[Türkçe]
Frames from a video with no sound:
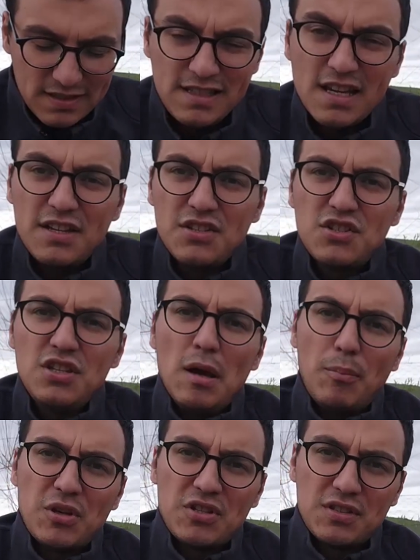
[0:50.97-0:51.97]
yayıcı
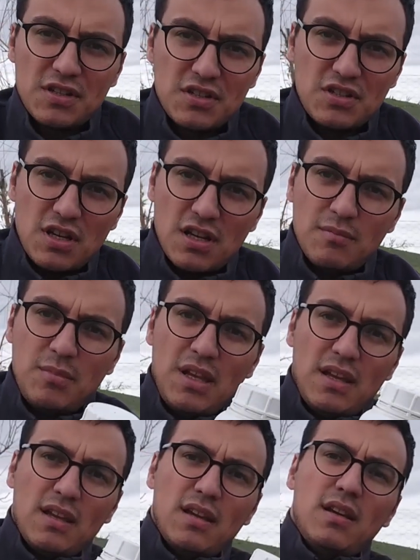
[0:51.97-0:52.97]
yapıştırıcı
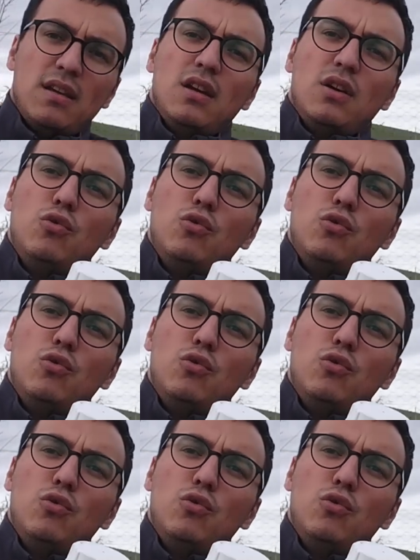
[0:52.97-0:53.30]
bir e,